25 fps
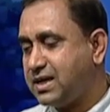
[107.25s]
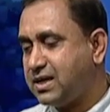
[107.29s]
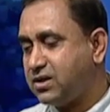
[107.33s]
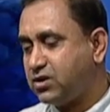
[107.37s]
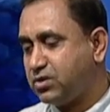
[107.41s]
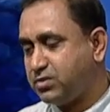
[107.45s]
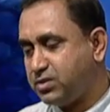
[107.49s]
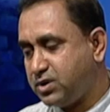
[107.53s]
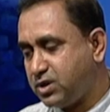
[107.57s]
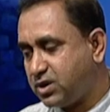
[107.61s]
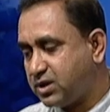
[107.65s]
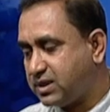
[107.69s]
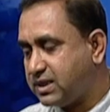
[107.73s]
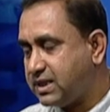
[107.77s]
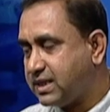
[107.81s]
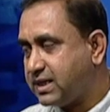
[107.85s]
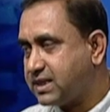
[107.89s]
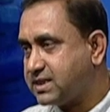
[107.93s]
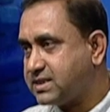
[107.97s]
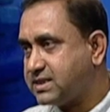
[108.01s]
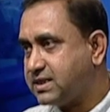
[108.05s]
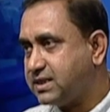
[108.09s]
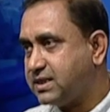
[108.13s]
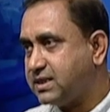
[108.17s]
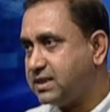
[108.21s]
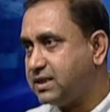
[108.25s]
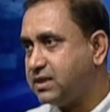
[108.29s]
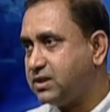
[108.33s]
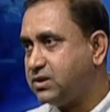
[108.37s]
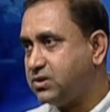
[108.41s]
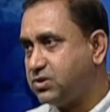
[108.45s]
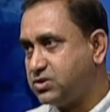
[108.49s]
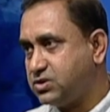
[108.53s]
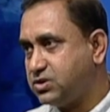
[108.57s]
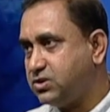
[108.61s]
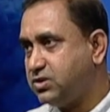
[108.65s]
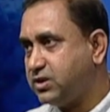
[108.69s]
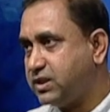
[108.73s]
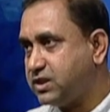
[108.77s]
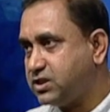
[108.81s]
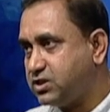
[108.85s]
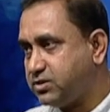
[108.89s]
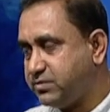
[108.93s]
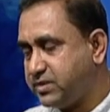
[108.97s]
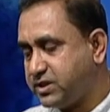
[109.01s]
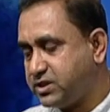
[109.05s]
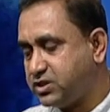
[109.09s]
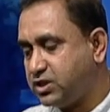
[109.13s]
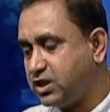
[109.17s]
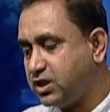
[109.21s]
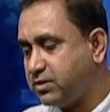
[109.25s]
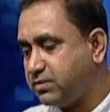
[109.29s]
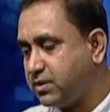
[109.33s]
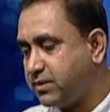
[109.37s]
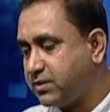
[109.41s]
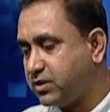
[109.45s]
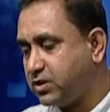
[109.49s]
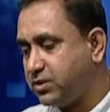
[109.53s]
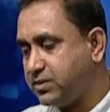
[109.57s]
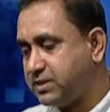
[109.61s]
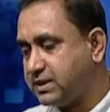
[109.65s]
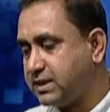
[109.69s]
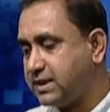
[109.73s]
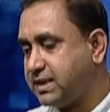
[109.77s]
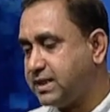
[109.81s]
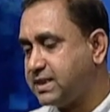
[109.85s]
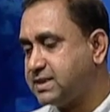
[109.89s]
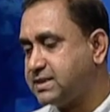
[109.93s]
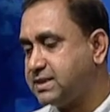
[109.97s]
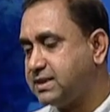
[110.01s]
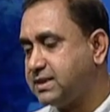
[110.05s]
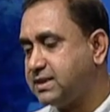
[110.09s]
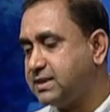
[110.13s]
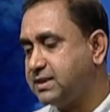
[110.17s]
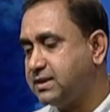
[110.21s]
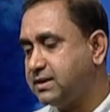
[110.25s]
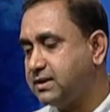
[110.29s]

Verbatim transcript: রবীন্দ্রনাথ লিখেছেন নজরুলও কিছু বিচ্ছিন্নভাবে কবিতা লিখেছেন